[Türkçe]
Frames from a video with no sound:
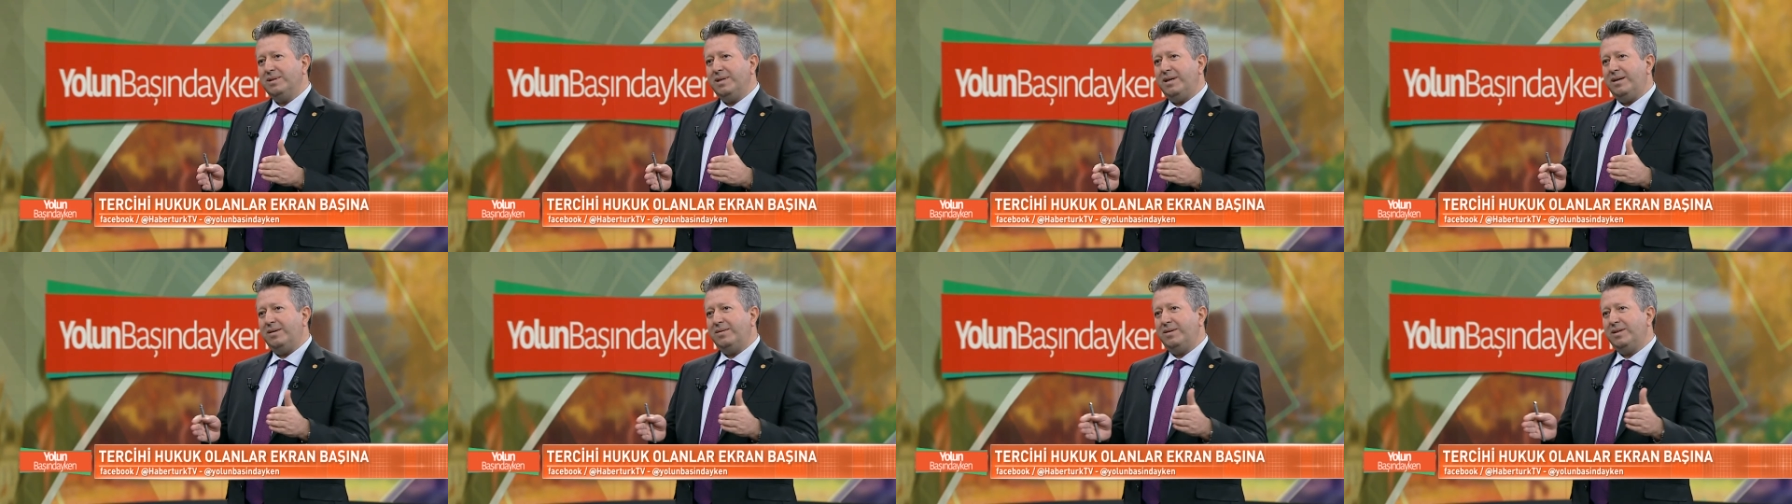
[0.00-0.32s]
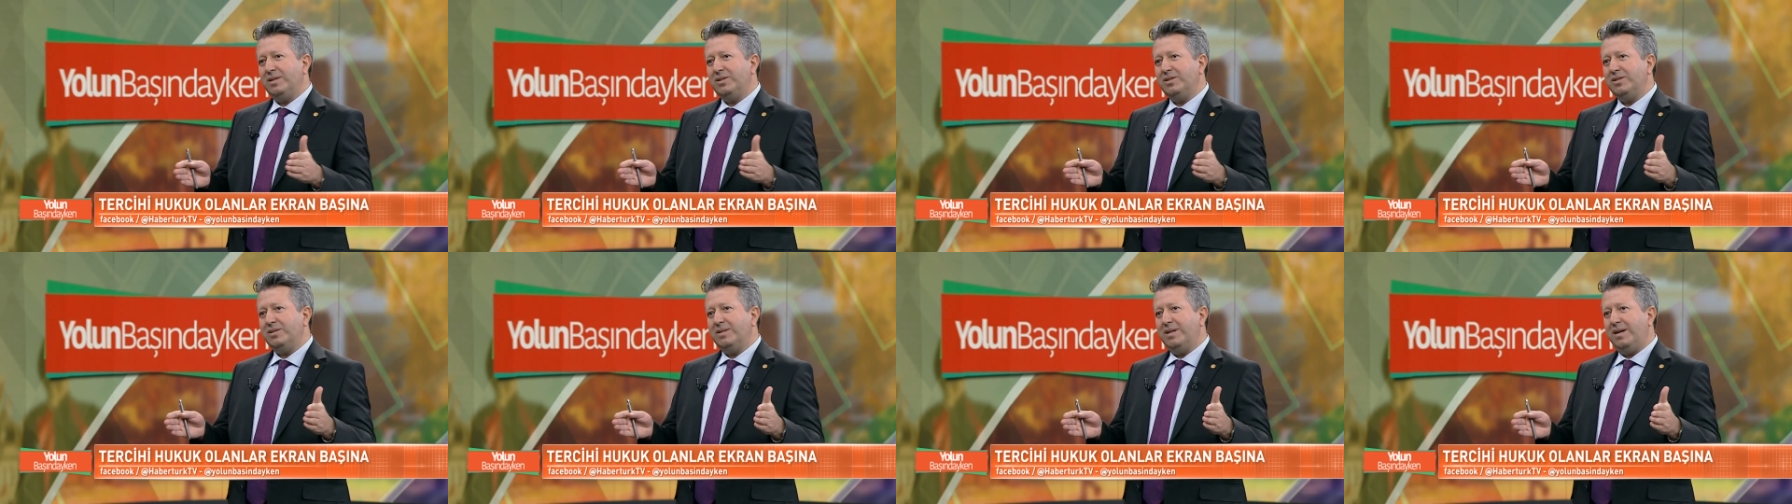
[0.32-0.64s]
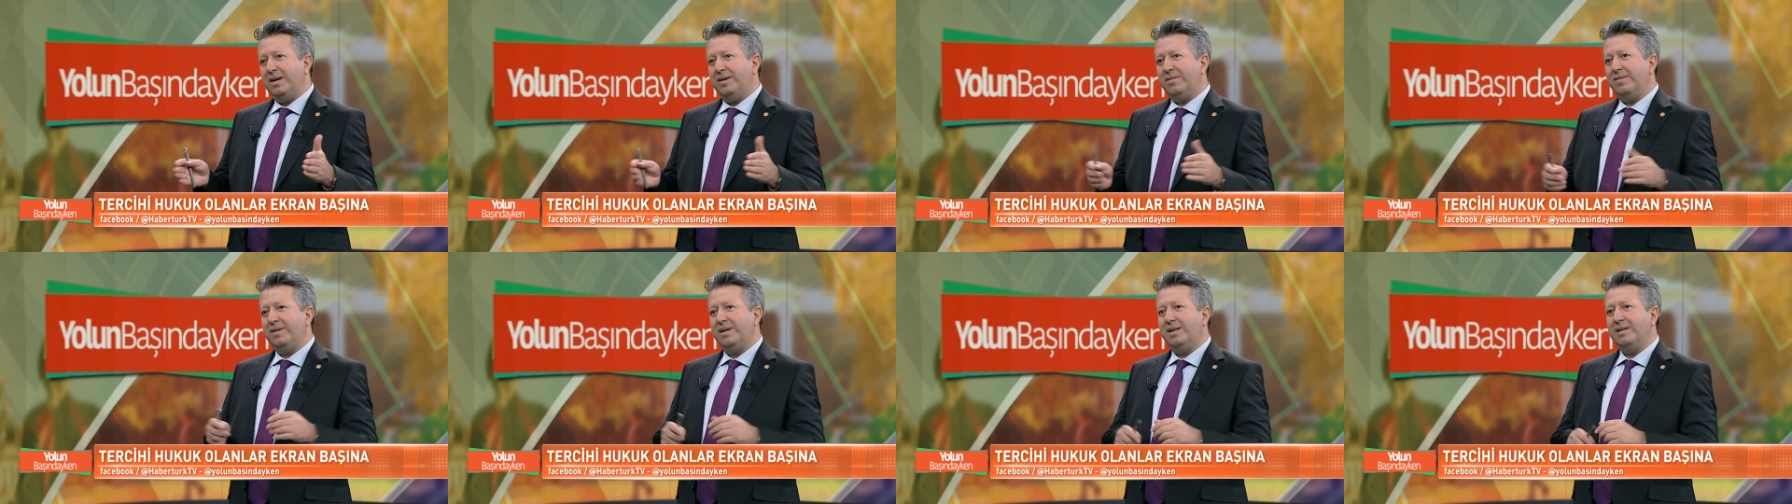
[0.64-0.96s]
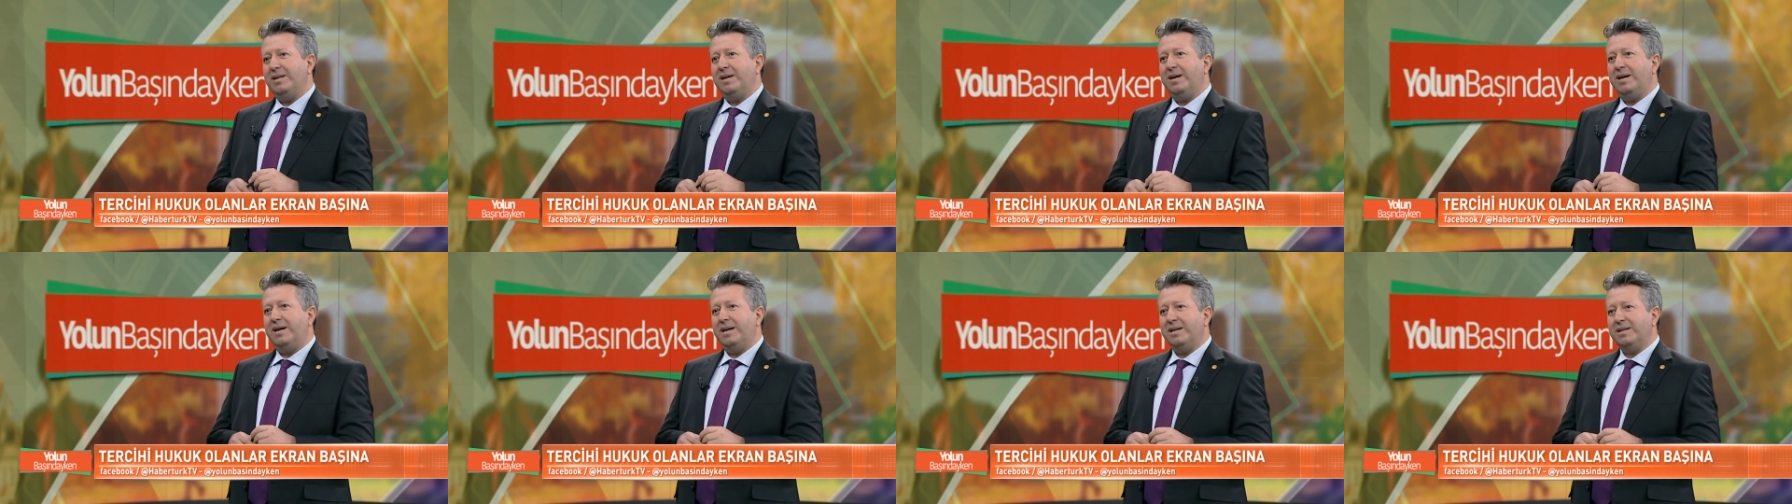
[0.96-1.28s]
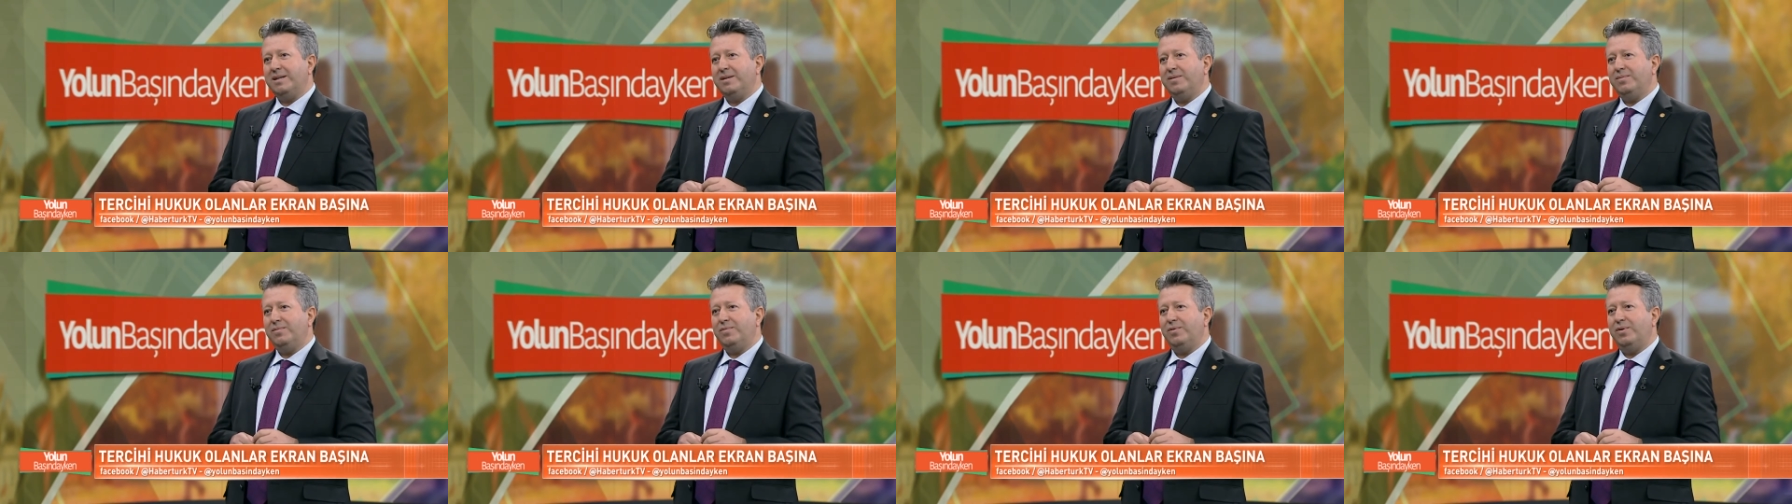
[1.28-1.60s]
davacı davalı
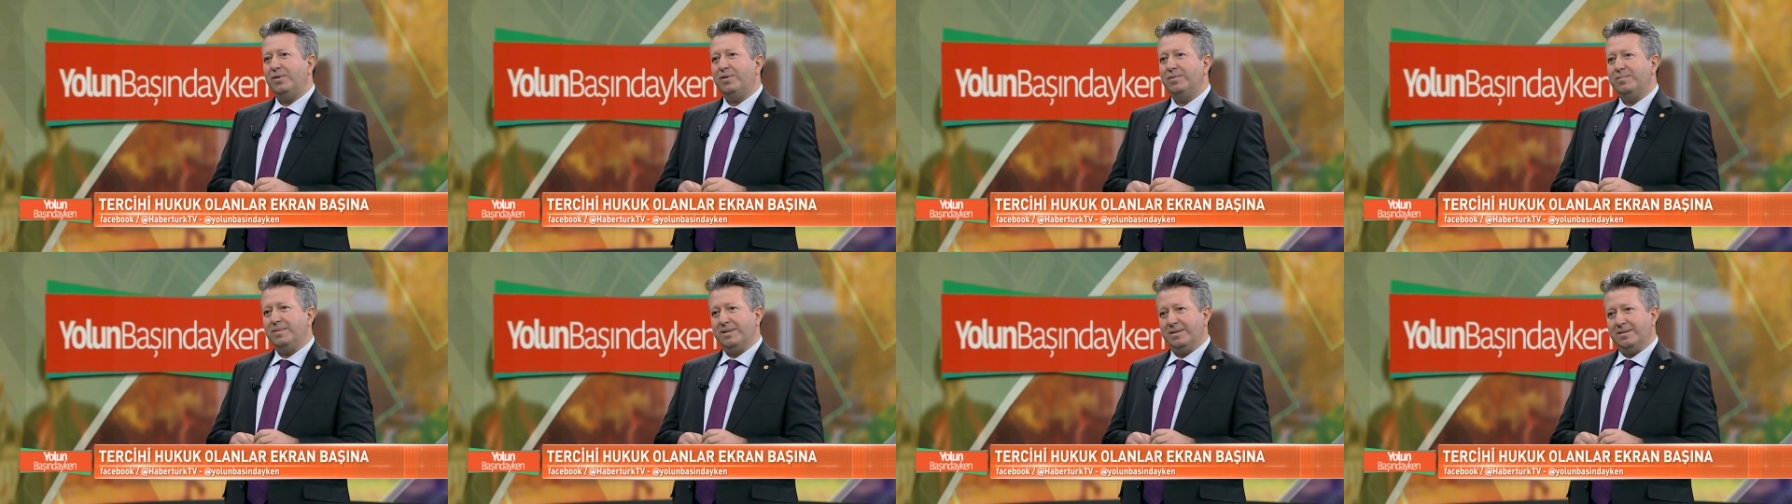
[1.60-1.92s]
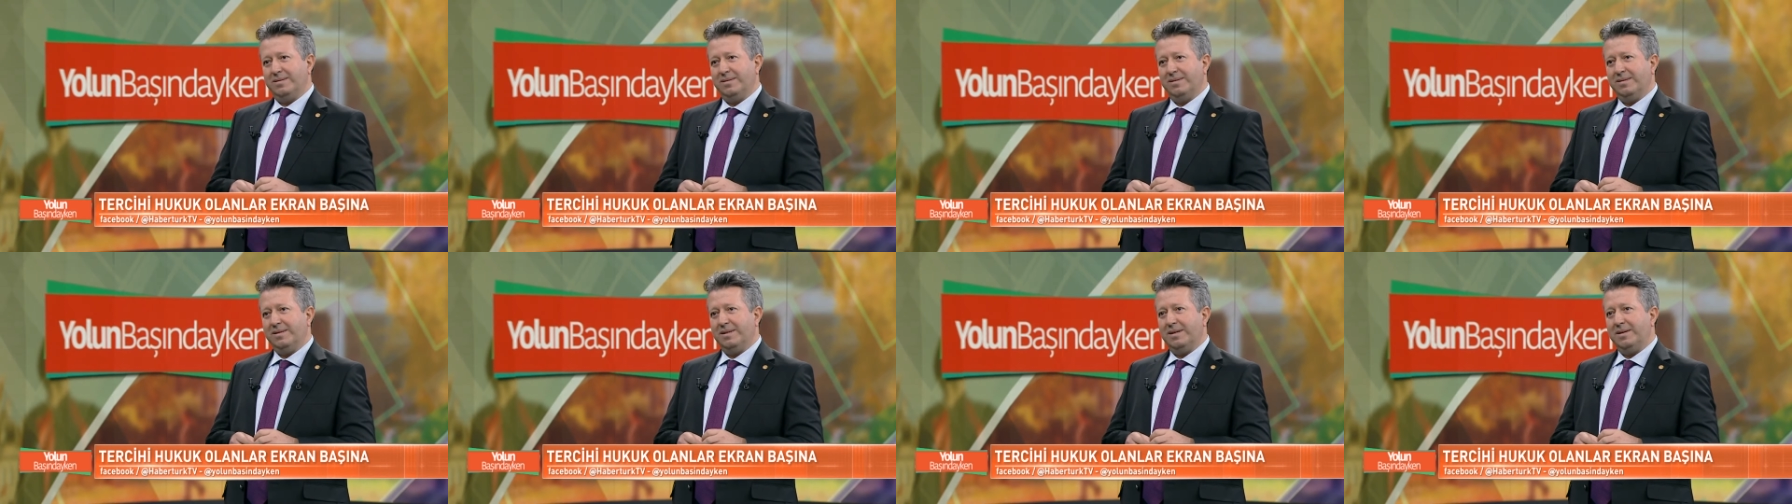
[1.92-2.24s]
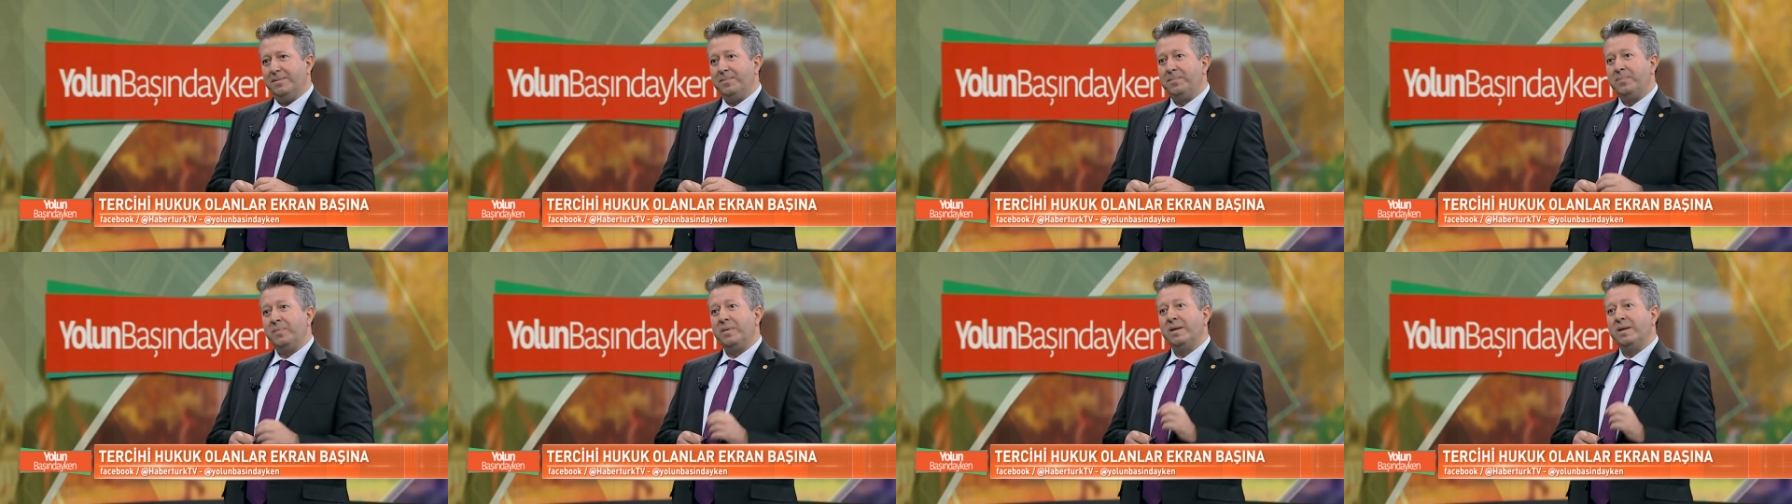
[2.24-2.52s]
hakim formatında